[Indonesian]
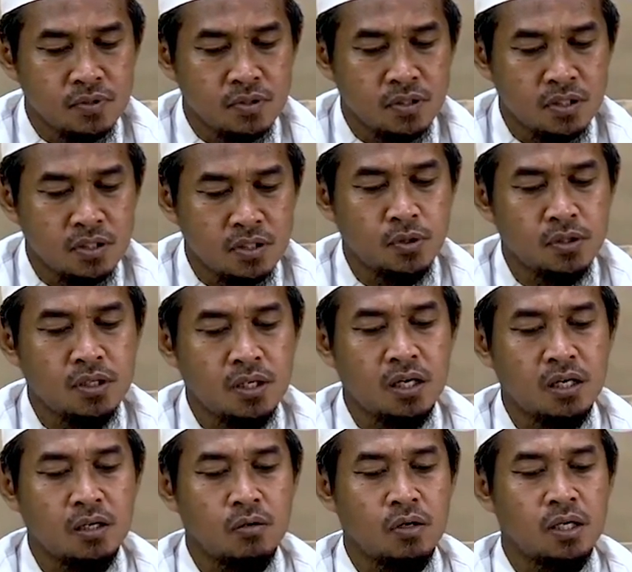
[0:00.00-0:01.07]

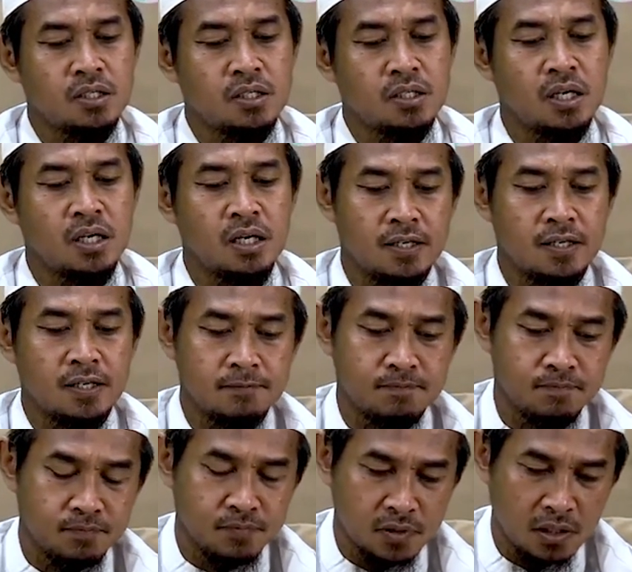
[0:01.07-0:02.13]
disebutkan oleh syair
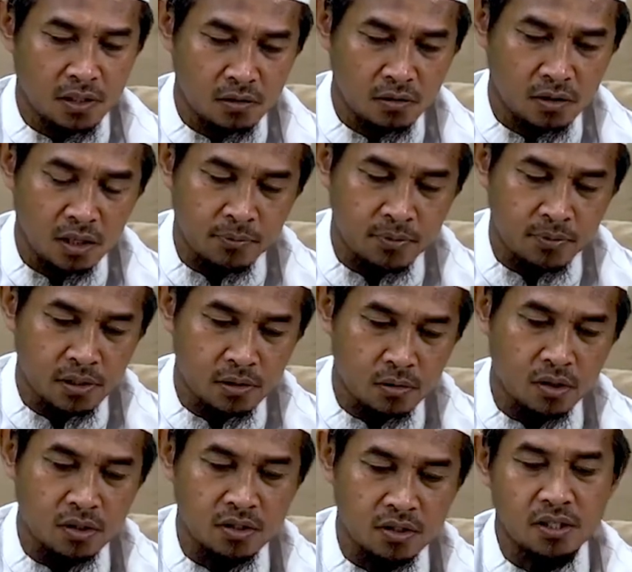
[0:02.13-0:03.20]
atau dalam satu
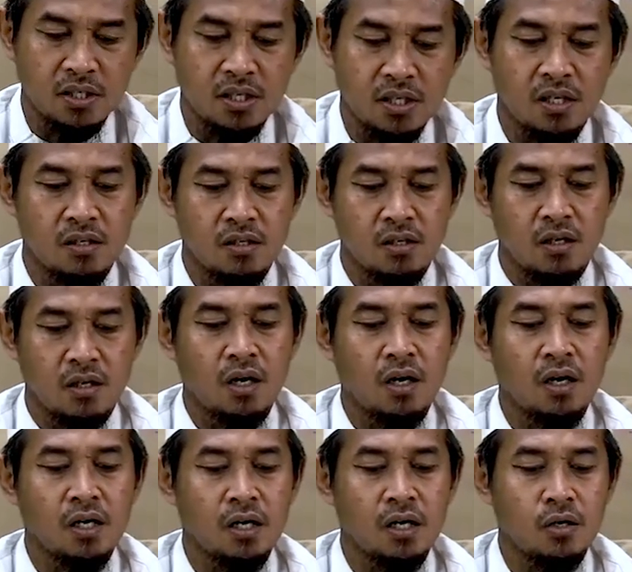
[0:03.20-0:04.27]
kasidah
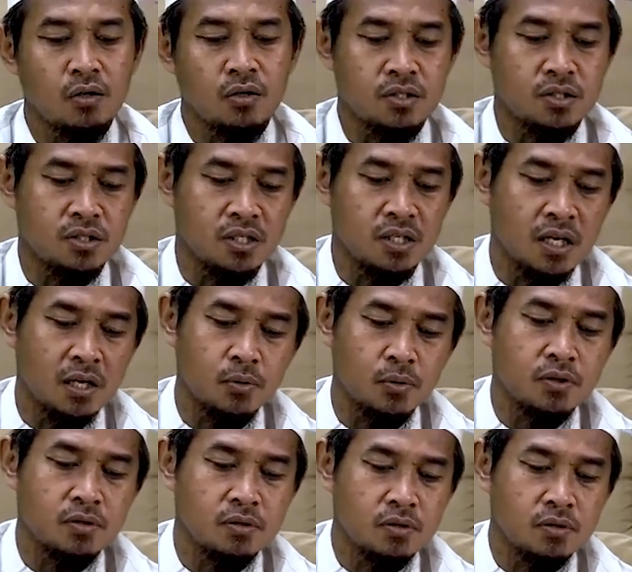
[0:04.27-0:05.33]
khailun
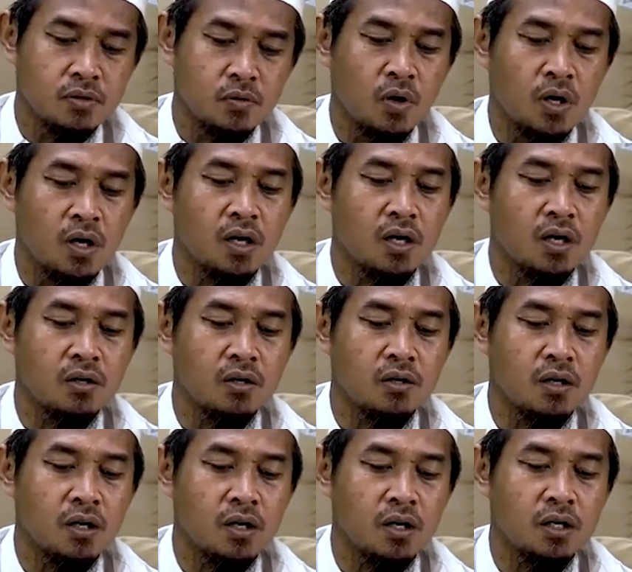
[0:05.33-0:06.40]
siyamun wa
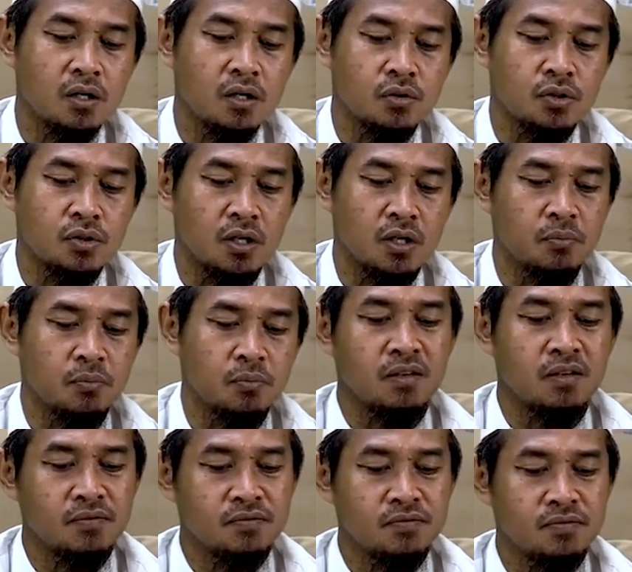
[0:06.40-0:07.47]
khailun ghairu
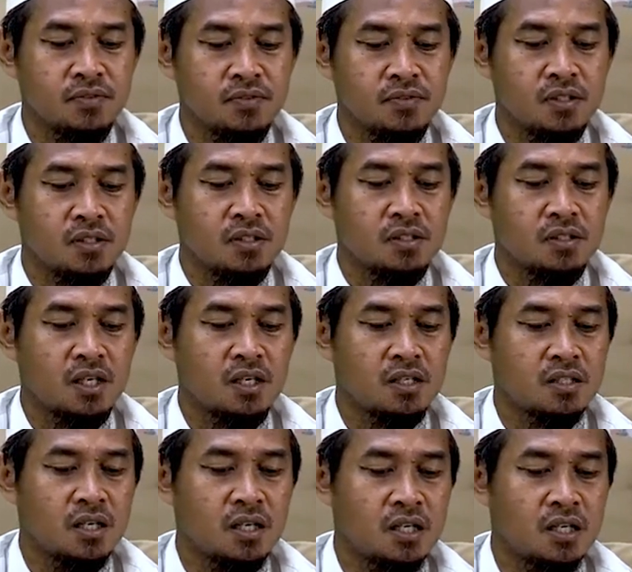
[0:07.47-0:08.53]
sa'imah
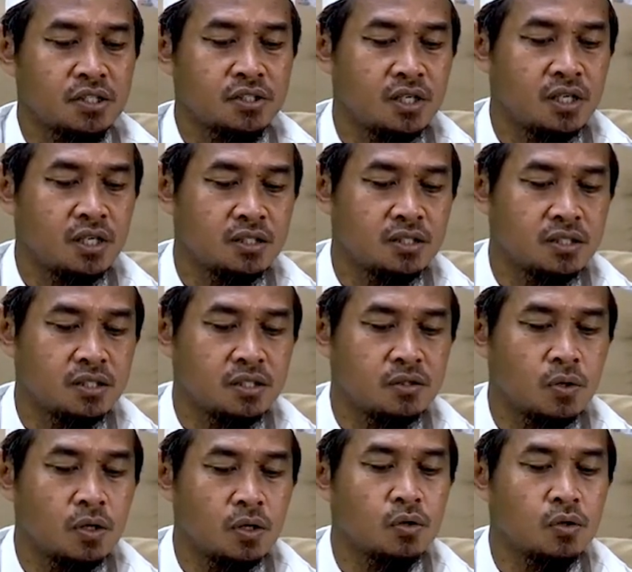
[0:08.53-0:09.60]
tahtal ajaji
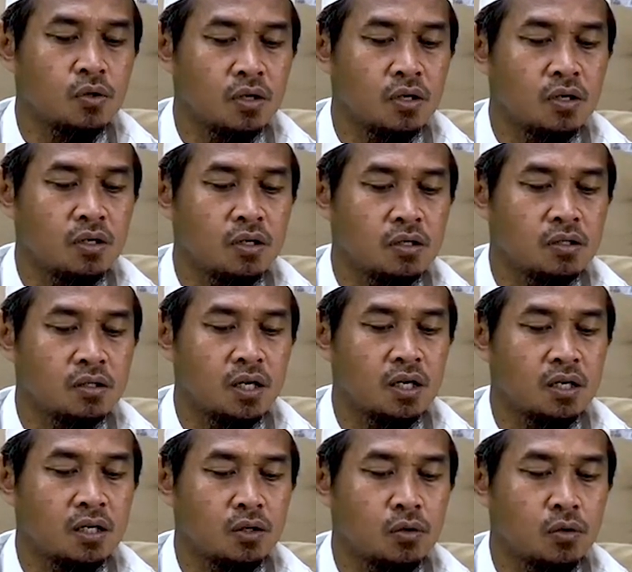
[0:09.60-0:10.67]
wa ukhra
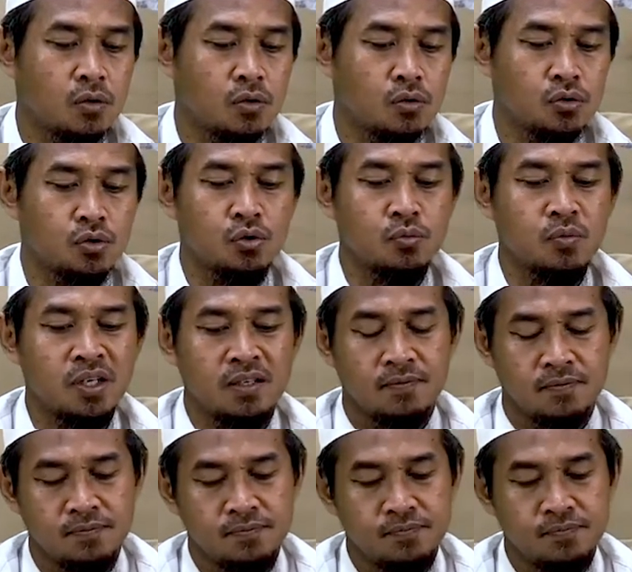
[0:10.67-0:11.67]
ta'likul lujumah